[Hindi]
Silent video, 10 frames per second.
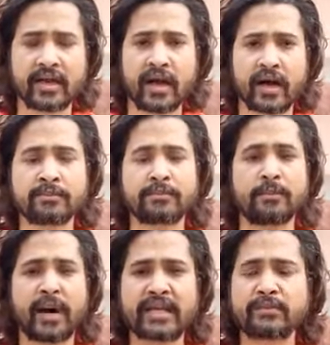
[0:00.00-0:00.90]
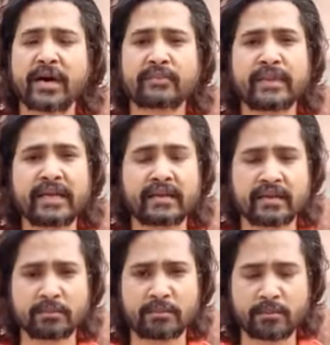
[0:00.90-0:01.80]
हम बात बात
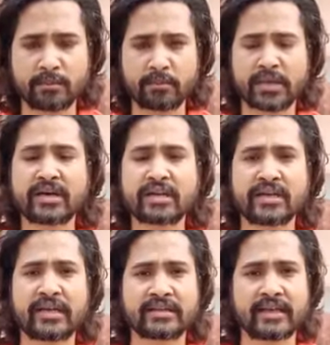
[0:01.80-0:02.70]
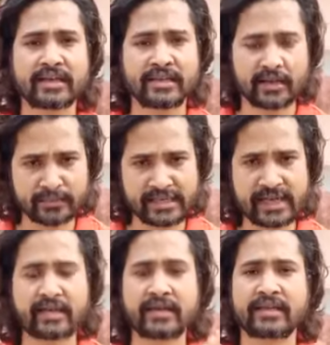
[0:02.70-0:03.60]
में प्रण ले लेते हैं कि हम ये
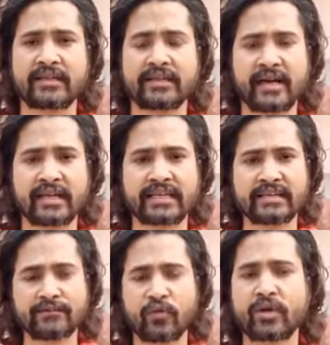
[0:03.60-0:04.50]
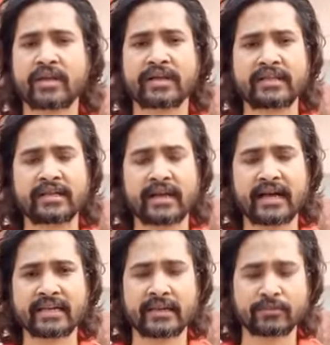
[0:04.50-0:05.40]
करके दिखाएंगे वो करके
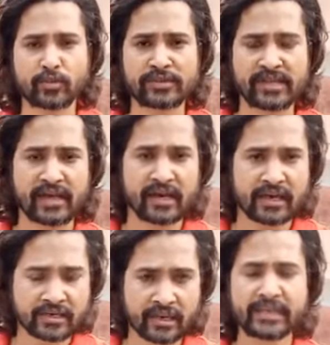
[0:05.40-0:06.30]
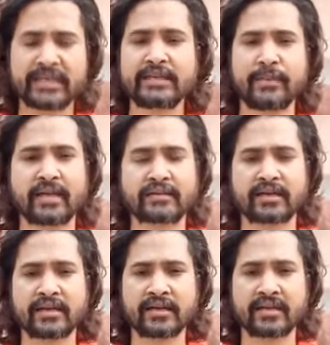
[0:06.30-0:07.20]
दिखाएंगे हम तुमसे कभी नहीं बात
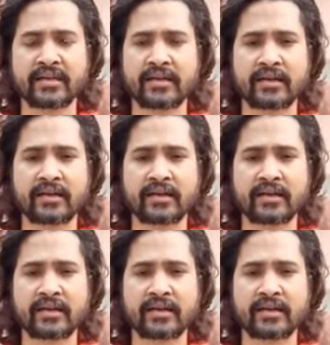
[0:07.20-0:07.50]
करेंगे